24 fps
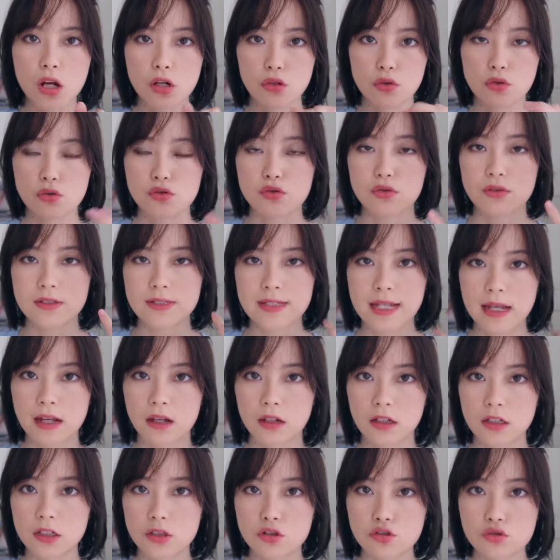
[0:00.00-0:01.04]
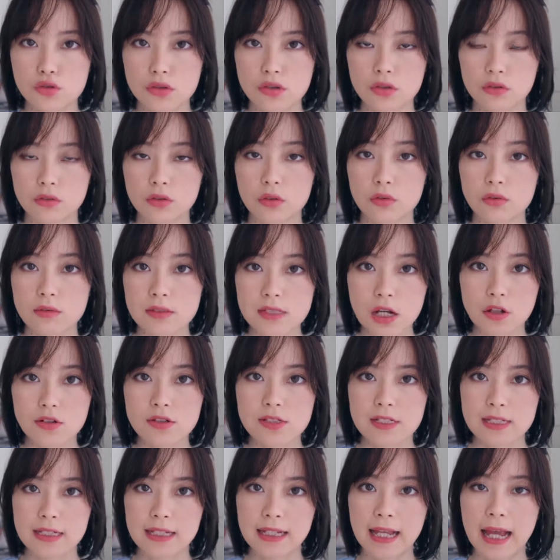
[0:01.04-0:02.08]
如果说你想要更追求那种造
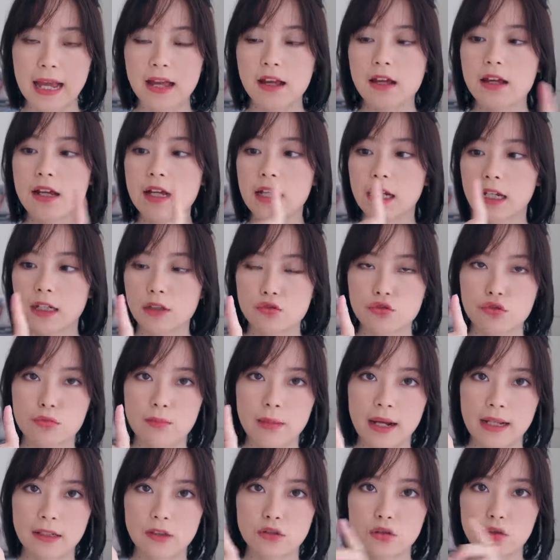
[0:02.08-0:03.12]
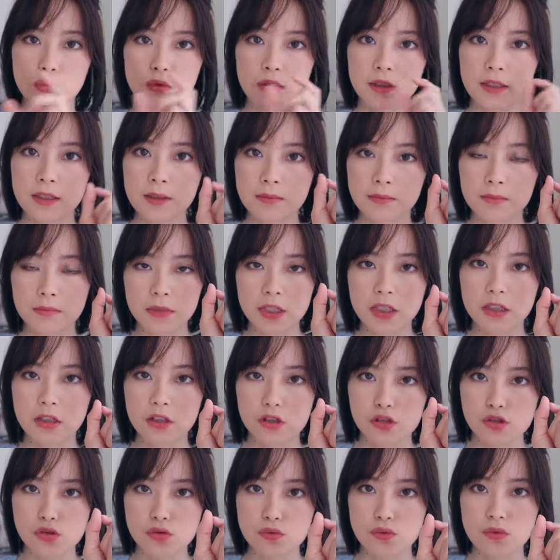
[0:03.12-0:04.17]
型感，可以去买那种更密
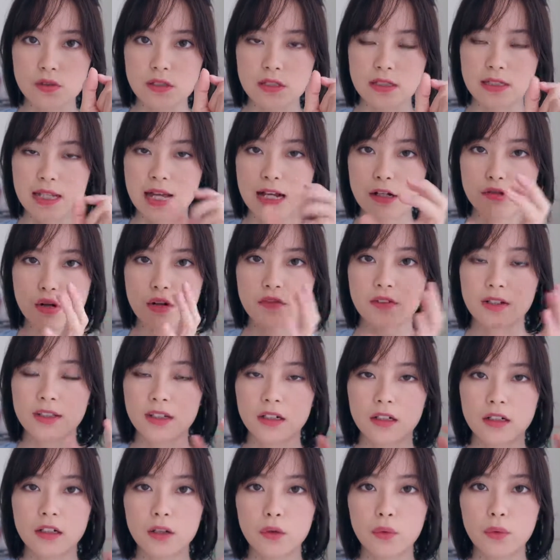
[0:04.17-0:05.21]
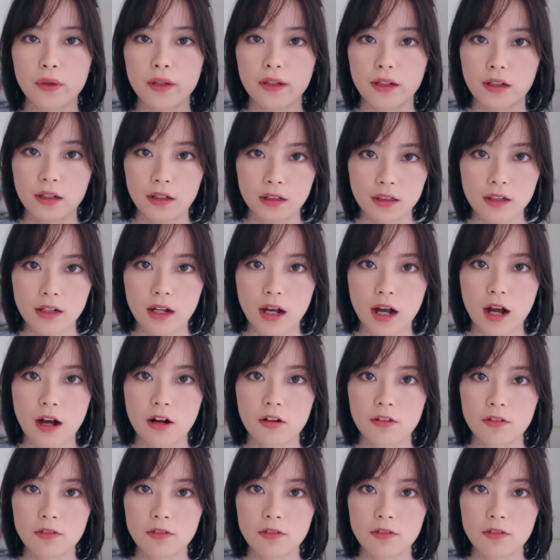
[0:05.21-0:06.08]
的梳子，它抓发能力会更好。